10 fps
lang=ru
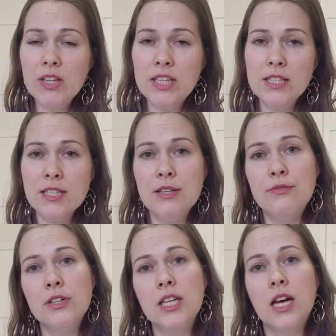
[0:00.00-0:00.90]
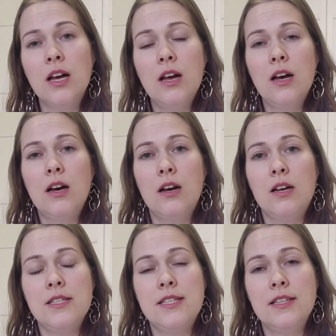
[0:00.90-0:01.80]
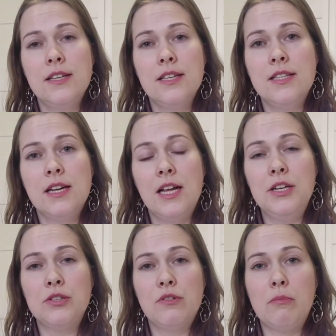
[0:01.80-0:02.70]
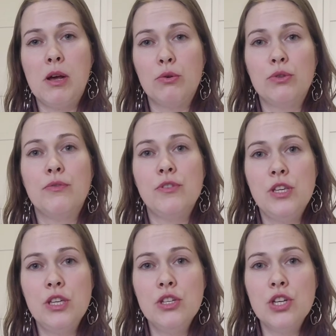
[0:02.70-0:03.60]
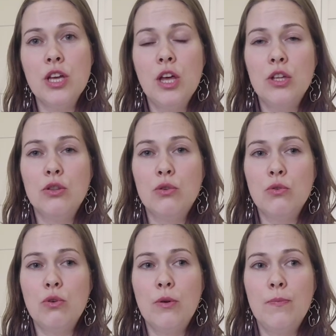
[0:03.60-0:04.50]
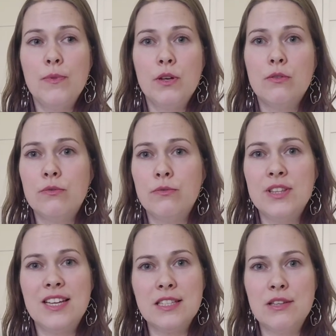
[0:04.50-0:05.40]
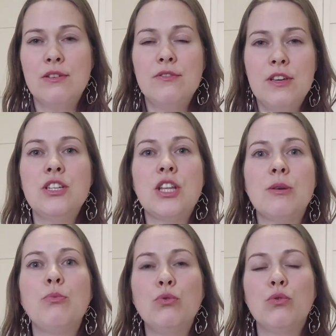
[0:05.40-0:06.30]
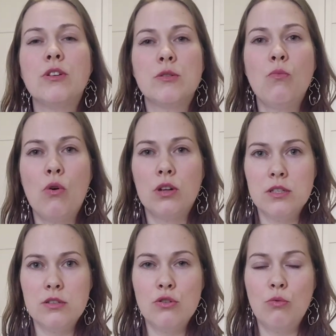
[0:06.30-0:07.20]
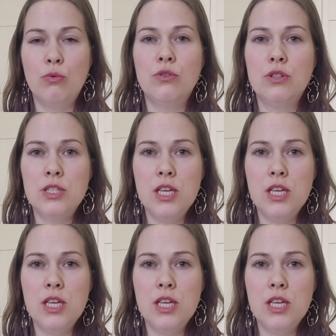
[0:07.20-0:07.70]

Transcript: если вы а, сделаете количество оборотов ниже, то э, вытаскивая вещь, она будет у вас мокрой, с нее будет